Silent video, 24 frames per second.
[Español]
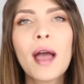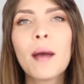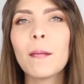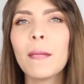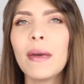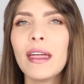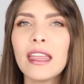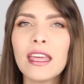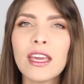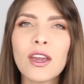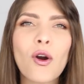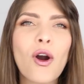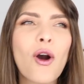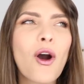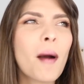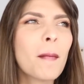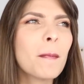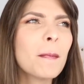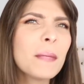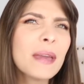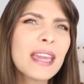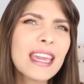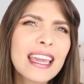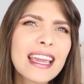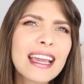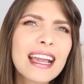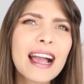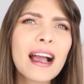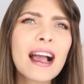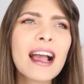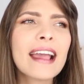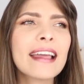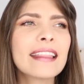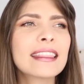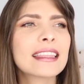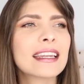Me dijo,
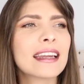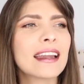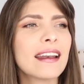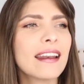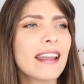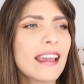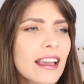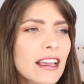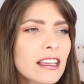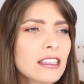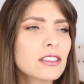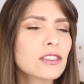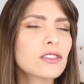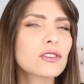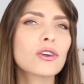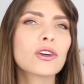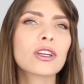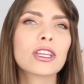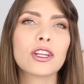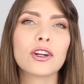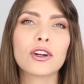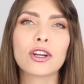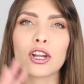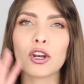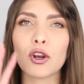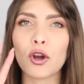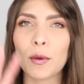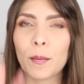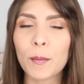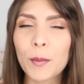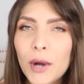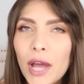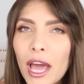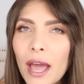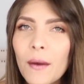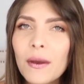amiga, entré en esto, quiero que los
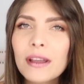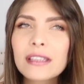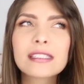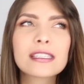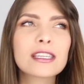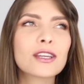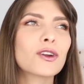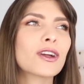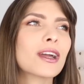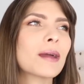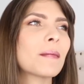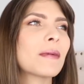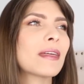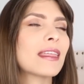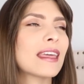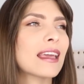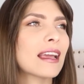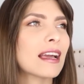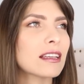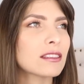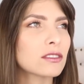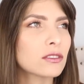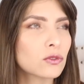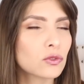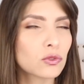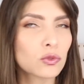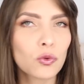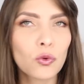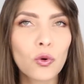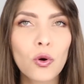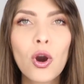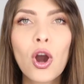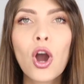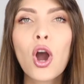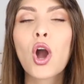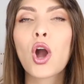pruebes Quiero que me digas
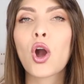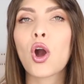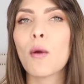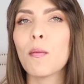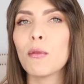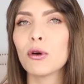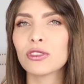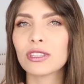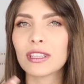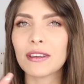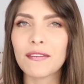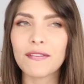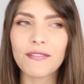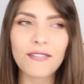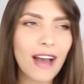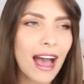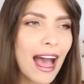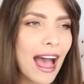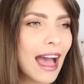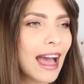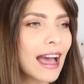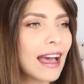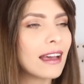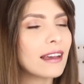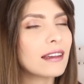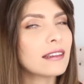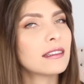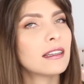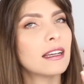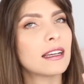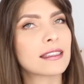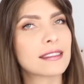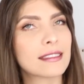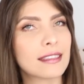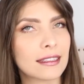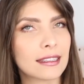tú cómo te va
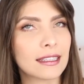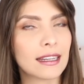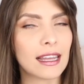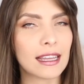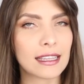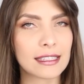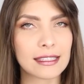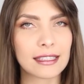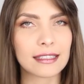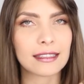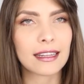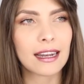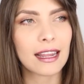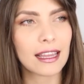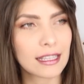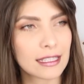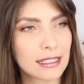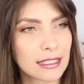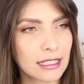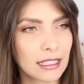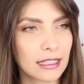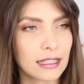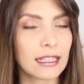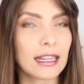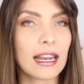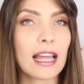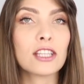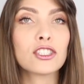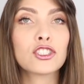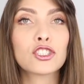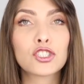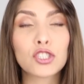etcétera, etcétera, etcétera.